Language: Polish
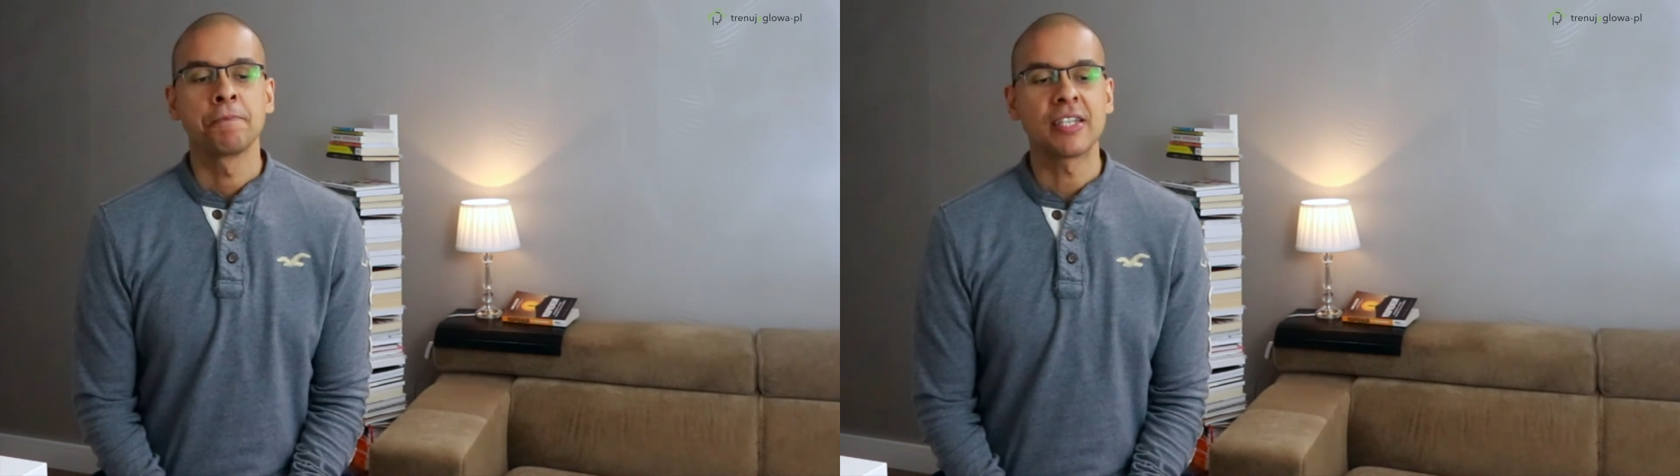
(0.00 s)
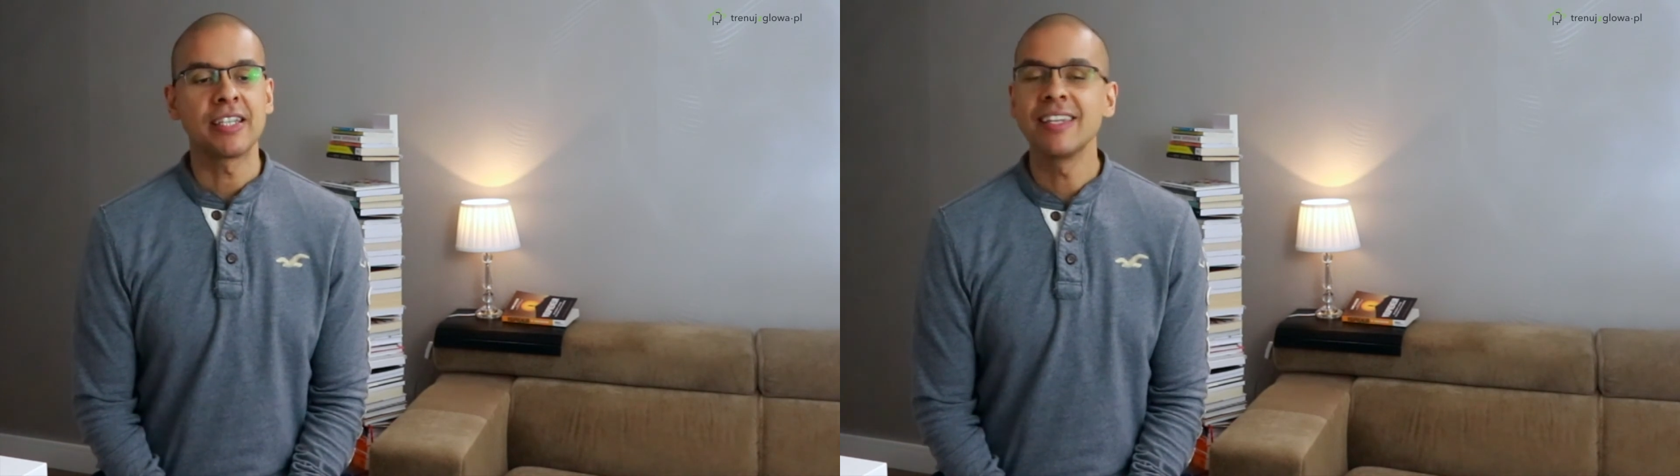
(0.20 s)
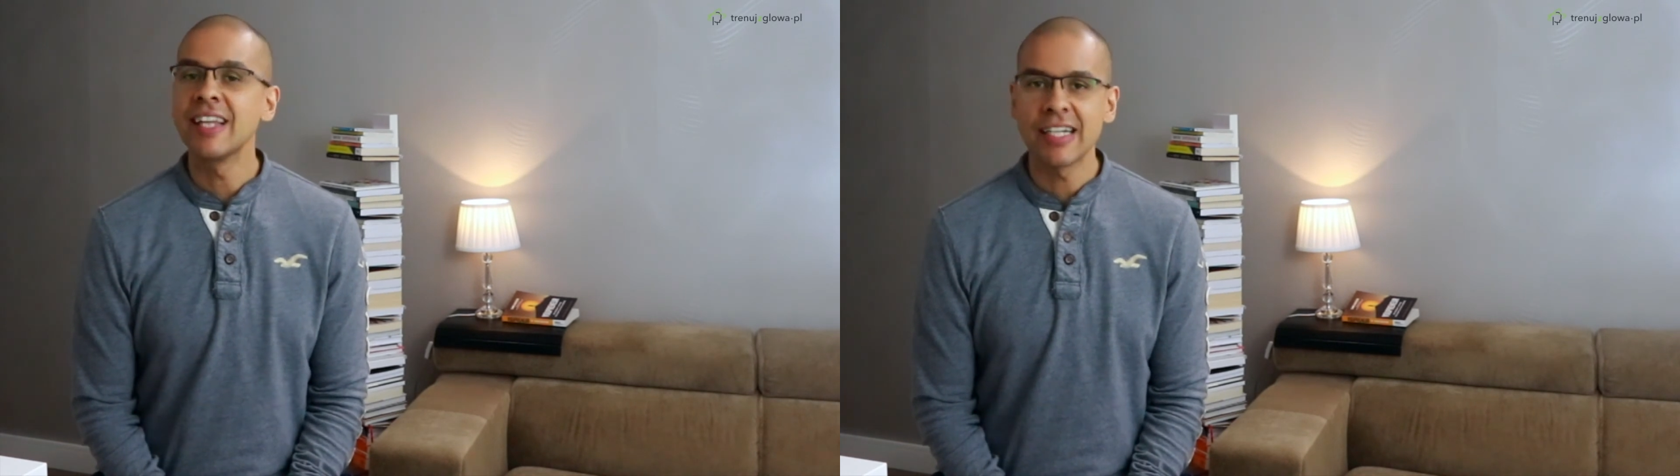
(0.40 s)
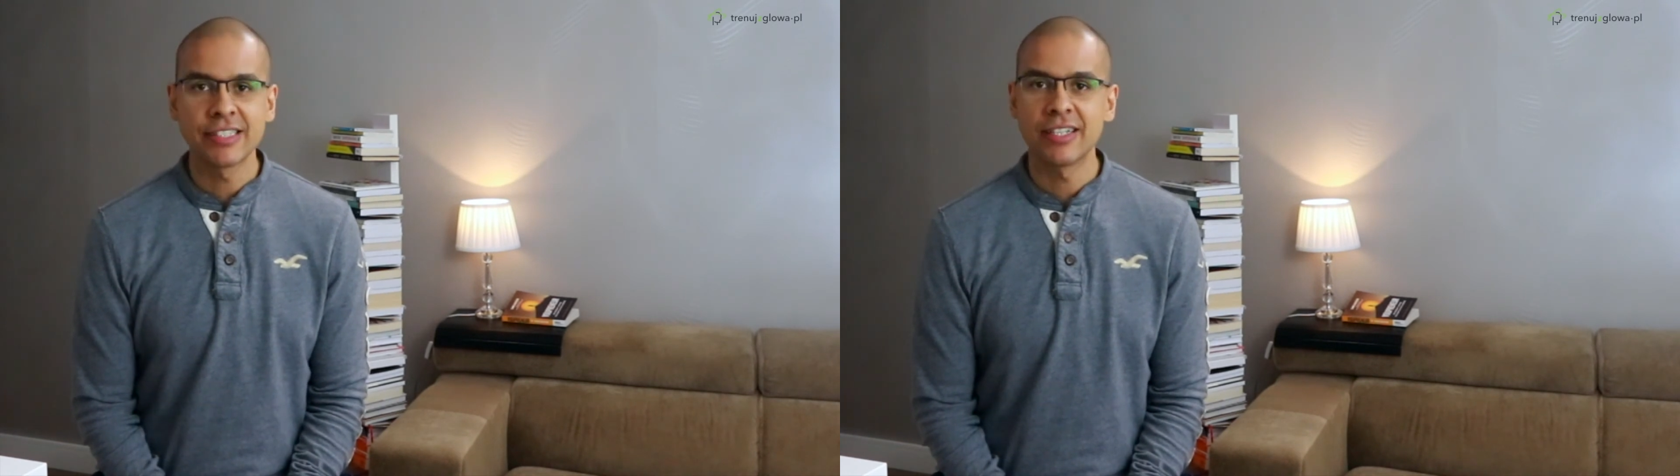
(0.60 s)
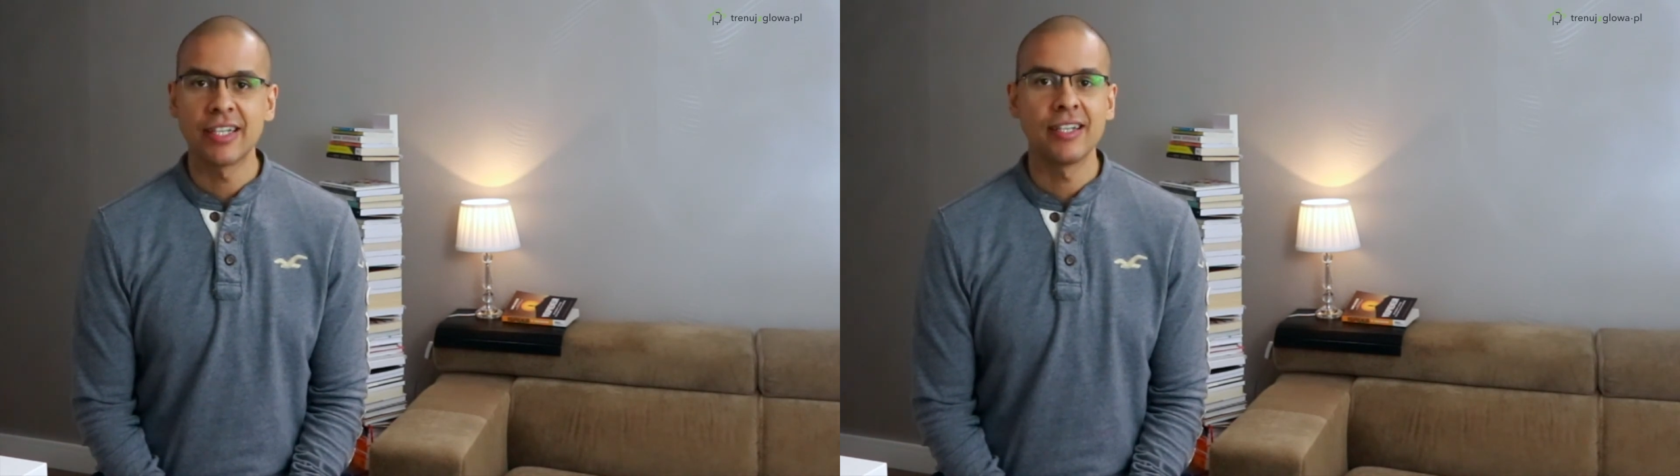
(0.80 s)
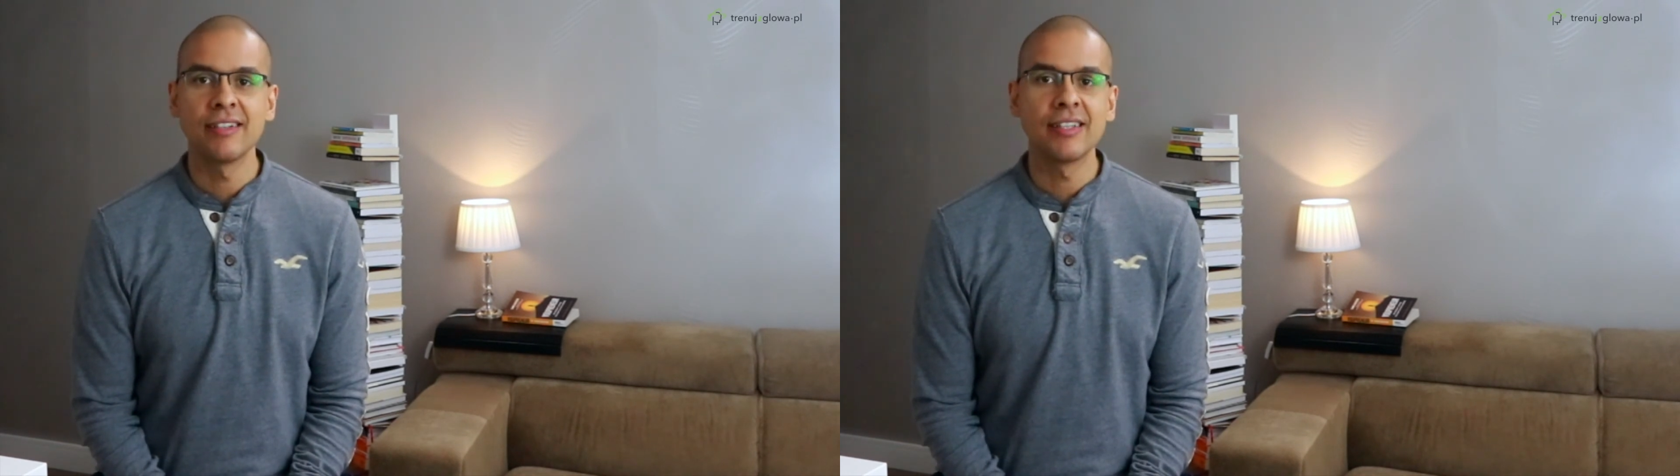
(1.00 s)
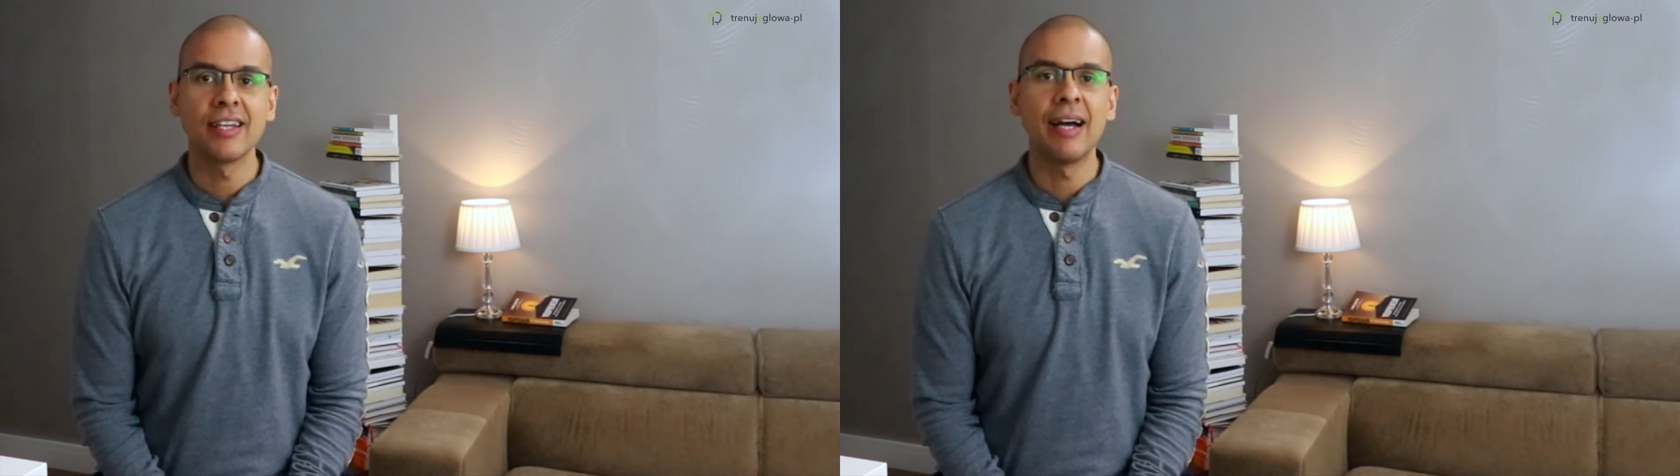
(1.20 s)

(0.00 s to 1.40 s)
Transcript: Jednakże, y,